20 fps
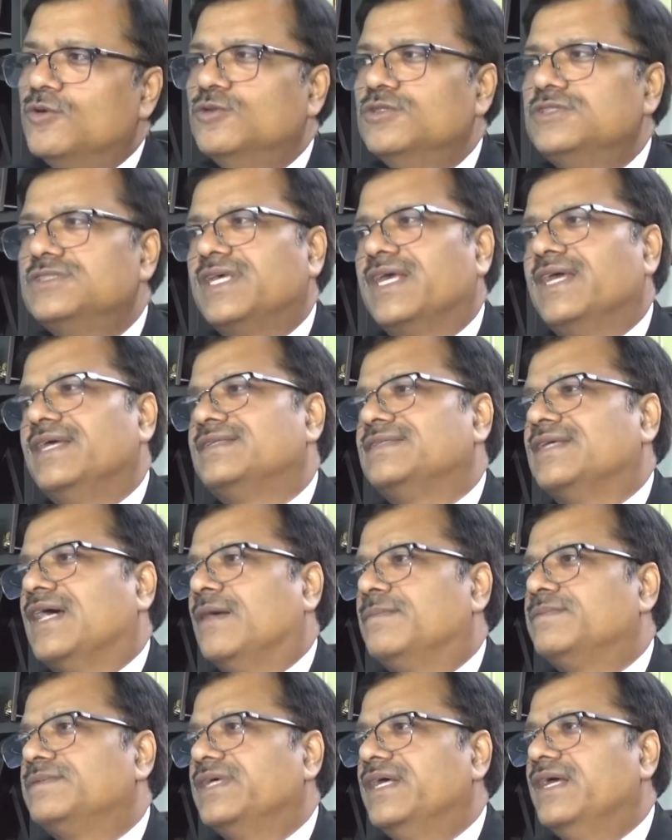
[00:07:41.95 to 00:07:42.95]
उसके
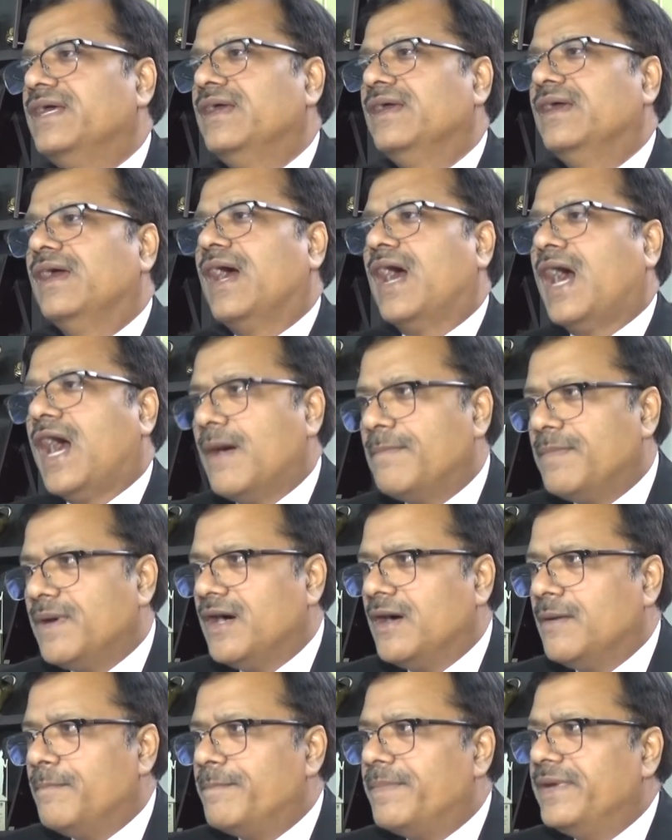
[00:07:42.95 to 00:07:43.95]
हिसाब से आप
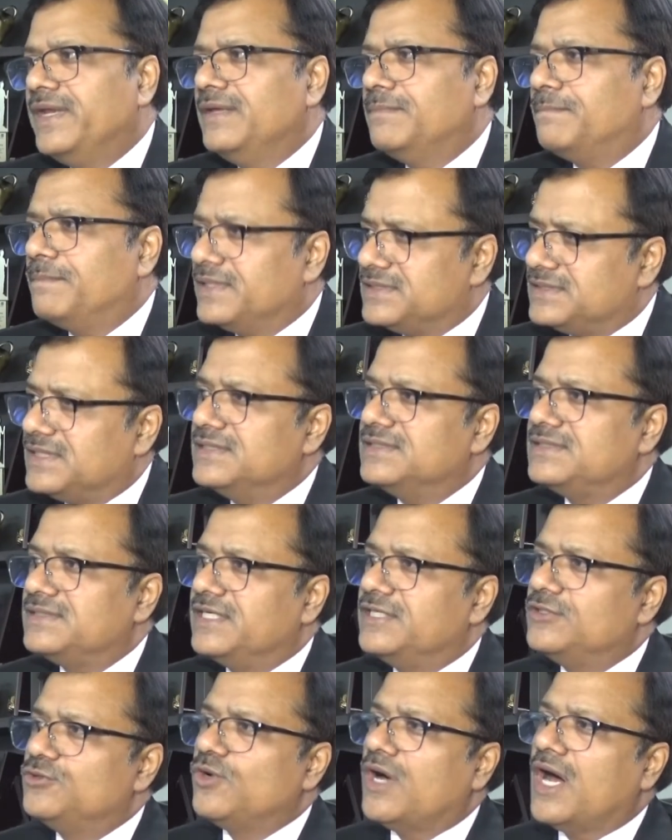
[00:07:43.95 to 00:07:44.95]
अपनी पसंद
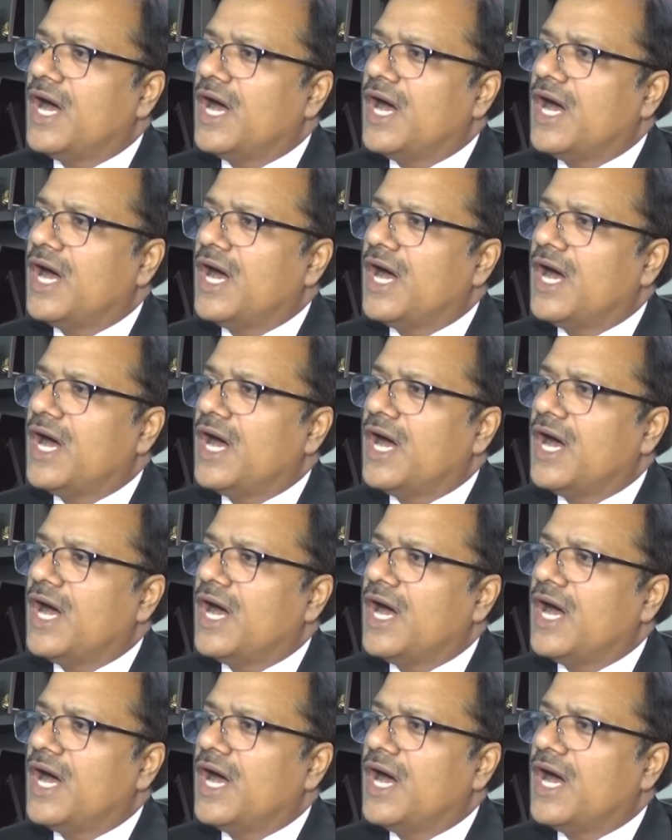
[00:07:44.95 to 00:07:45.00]
से जो